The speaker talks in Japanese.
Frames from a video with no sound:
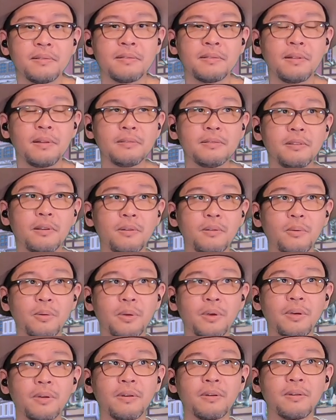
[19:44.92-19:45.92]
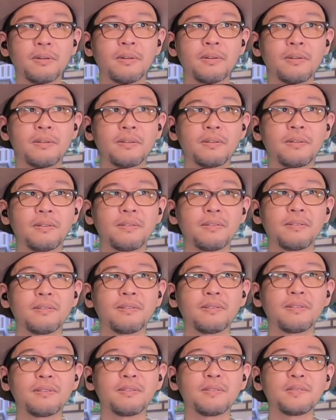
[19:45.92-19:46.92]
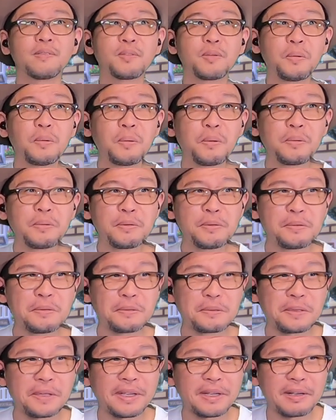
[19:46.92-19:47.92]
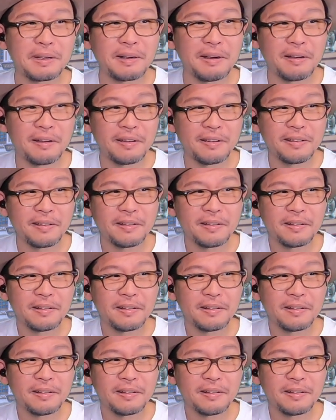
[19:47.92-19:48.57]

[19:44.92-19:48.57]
なんだこれ。どういう展開